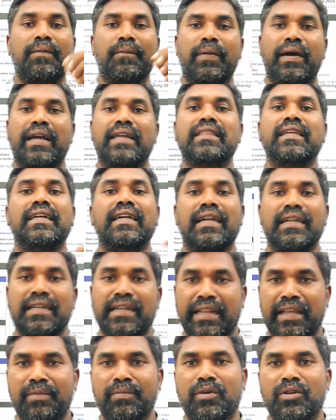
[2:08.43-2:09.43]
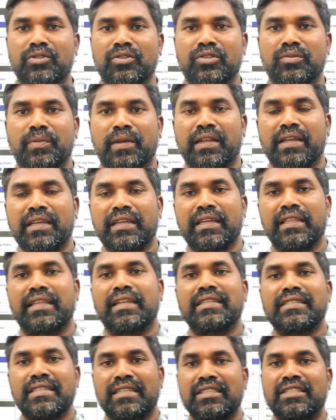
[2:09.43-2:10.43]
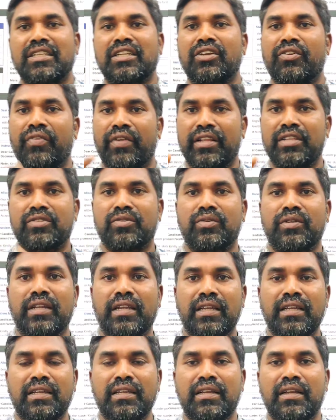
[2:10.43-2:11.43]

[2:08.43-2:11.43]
మా అయితే గంట టైం పడుతుంది మనకి ఏదైనా చిన్న చిన్న క్వరీస్ ఉంటాయి